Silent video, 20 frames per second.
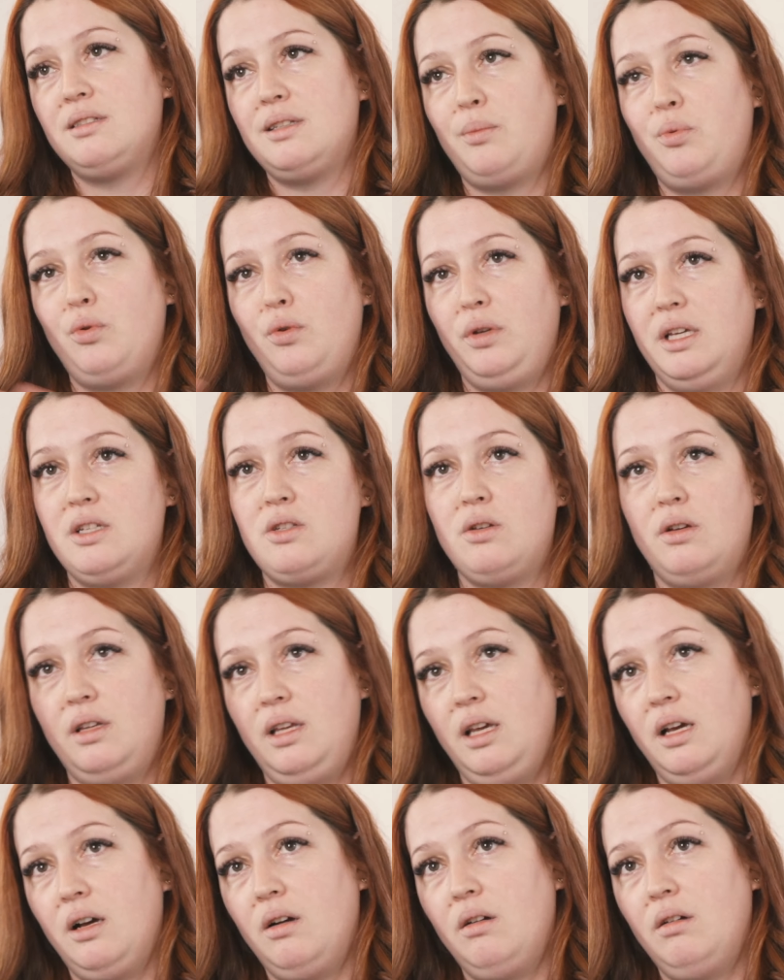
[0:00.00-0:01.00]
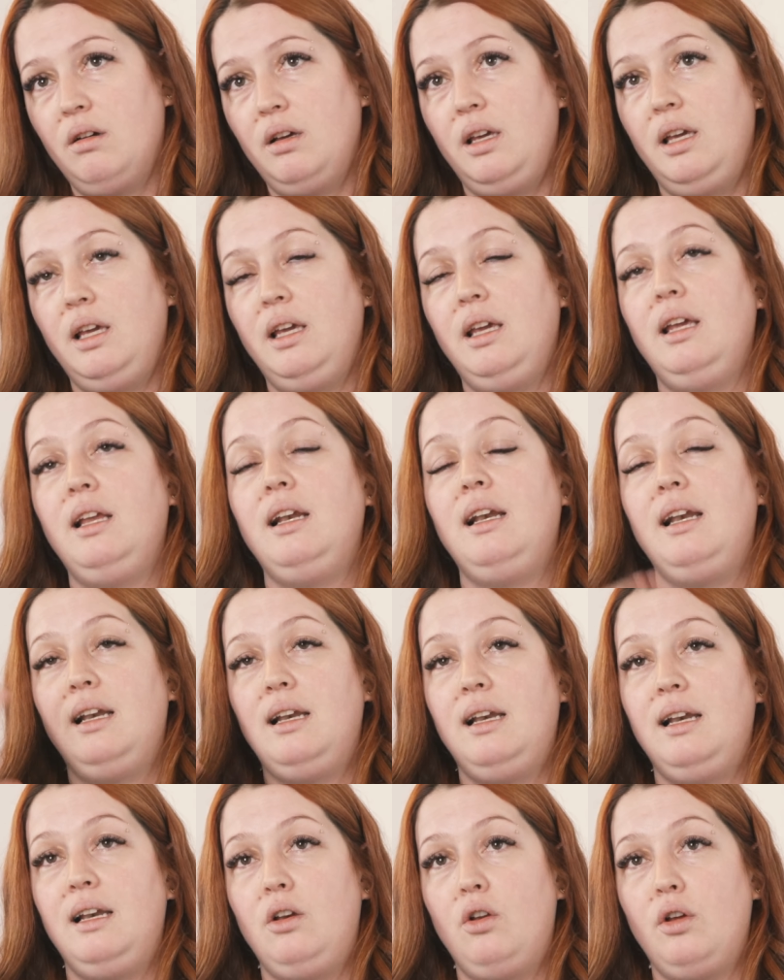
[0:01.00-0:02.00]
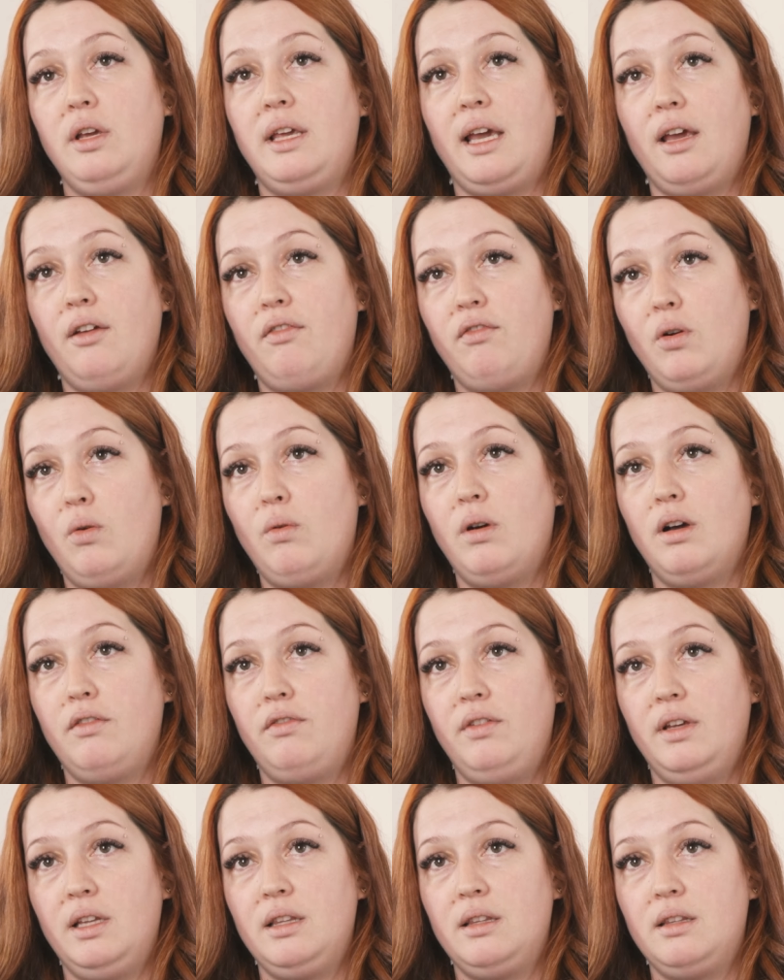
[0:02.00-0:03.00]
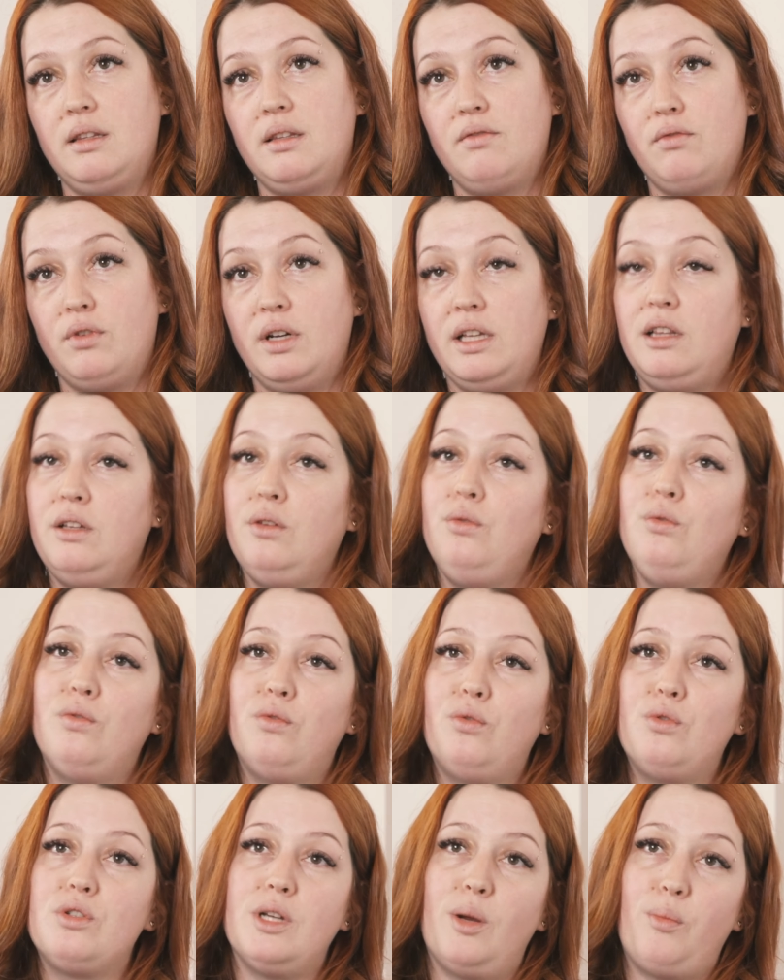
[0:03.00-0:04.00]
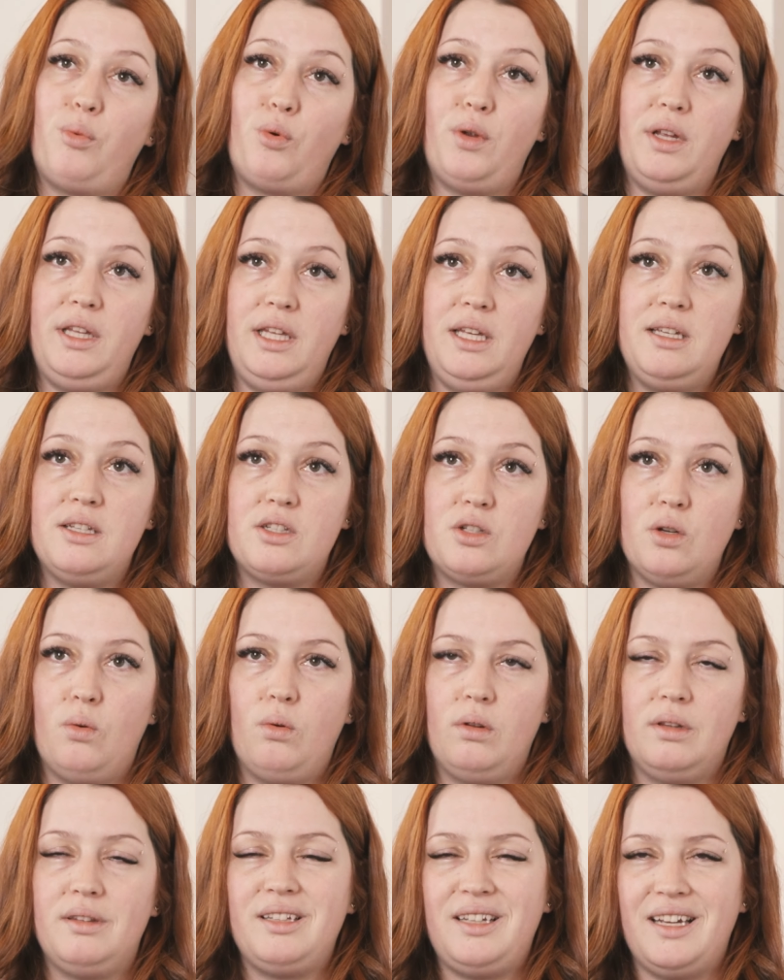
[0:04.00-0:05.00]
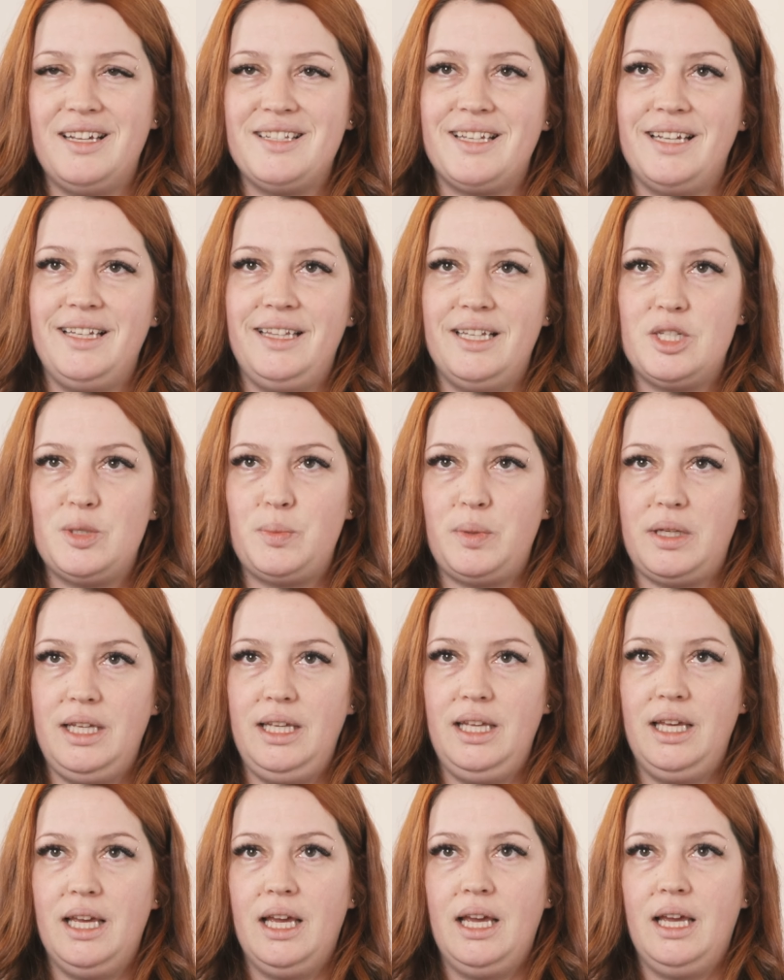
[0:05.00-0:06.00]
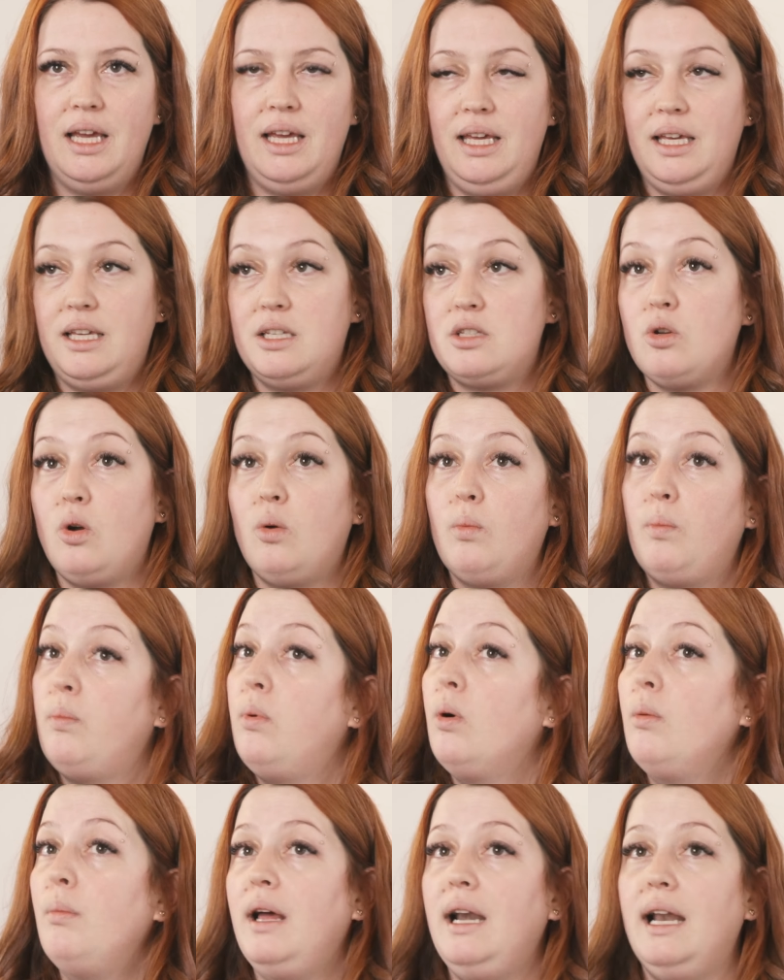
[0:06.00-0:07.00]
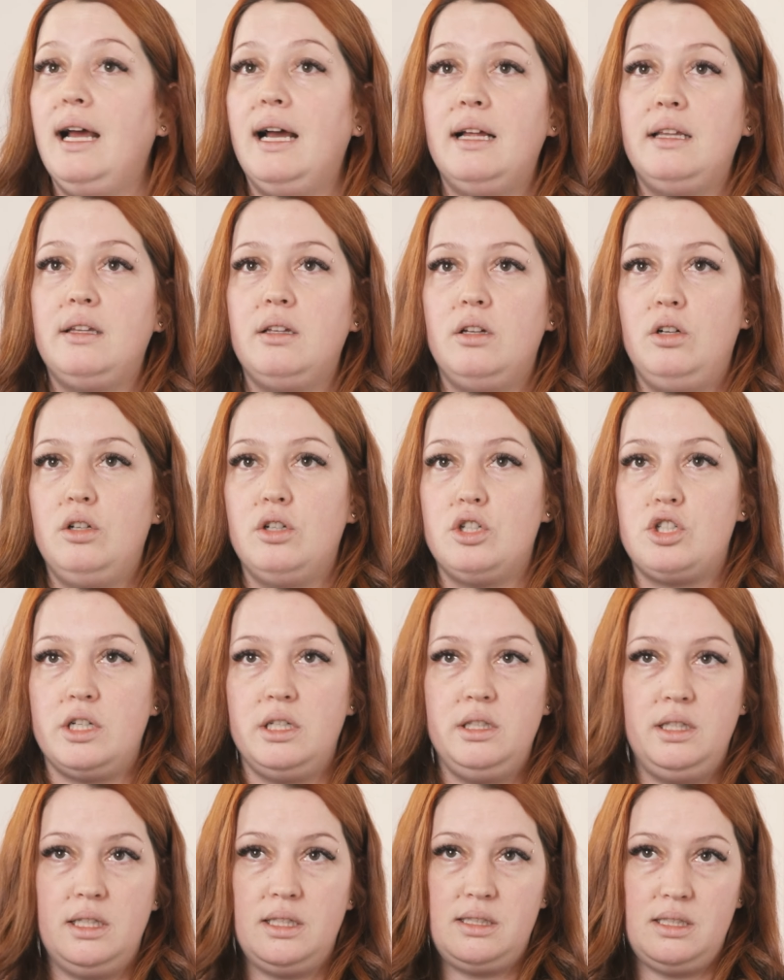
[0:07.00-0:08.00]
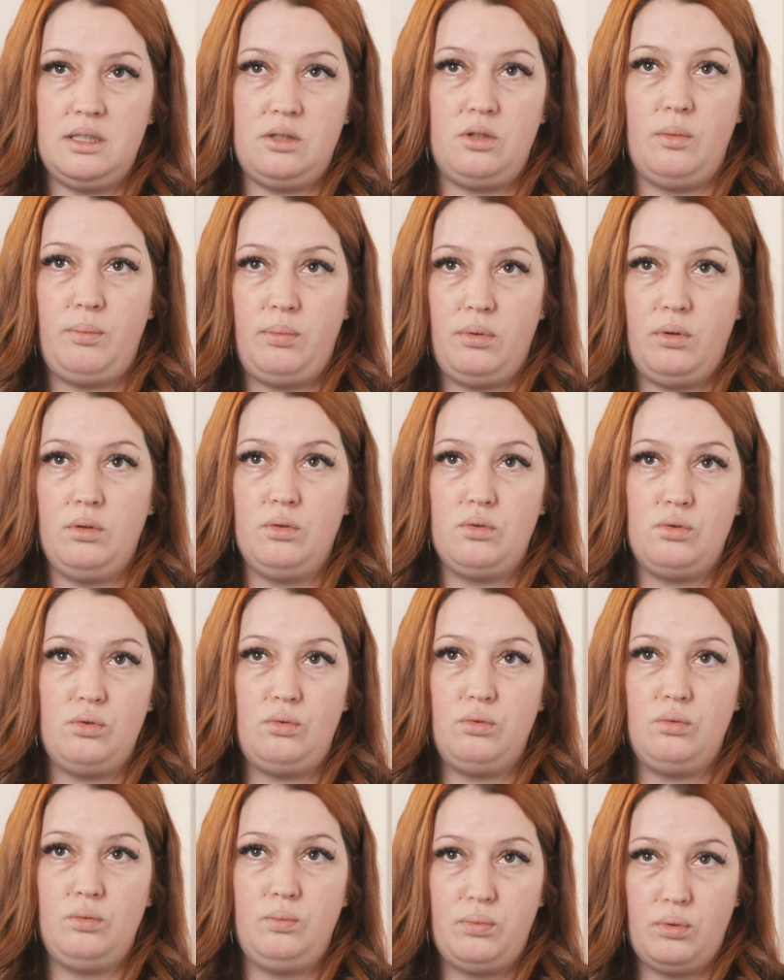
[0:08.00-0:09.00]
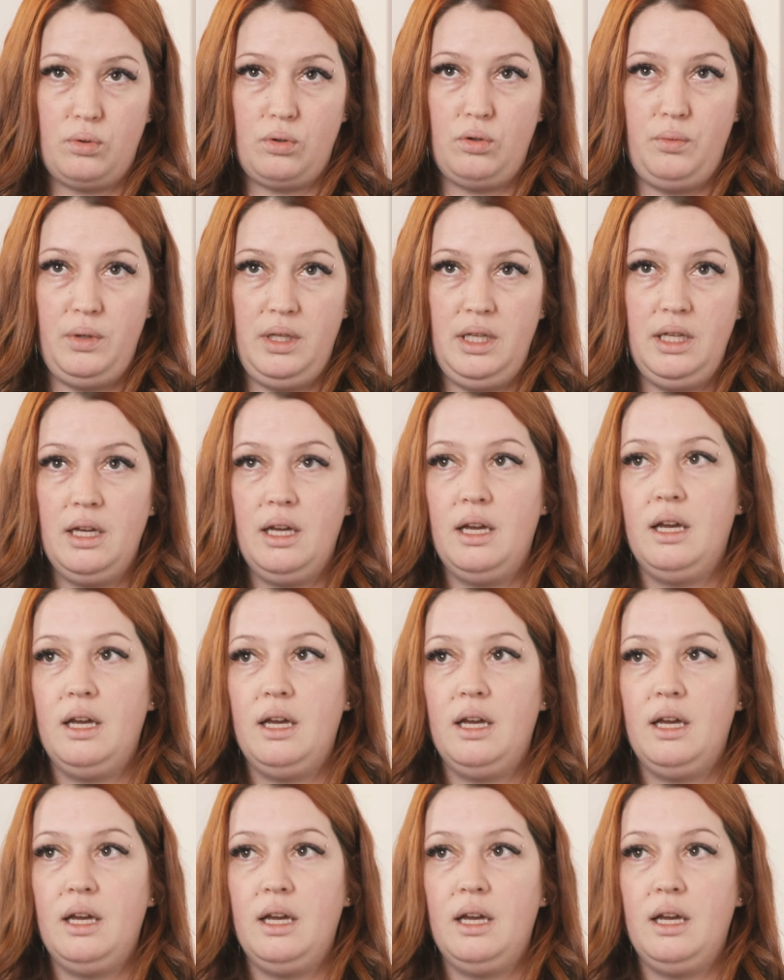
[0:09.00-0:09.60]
les employés sont dehors et le greffon, en fait, vont être les nouveaux employés qui sont très sains d'esprit et qui sont pas malades. Le gène n'existe pas du tout pour lui.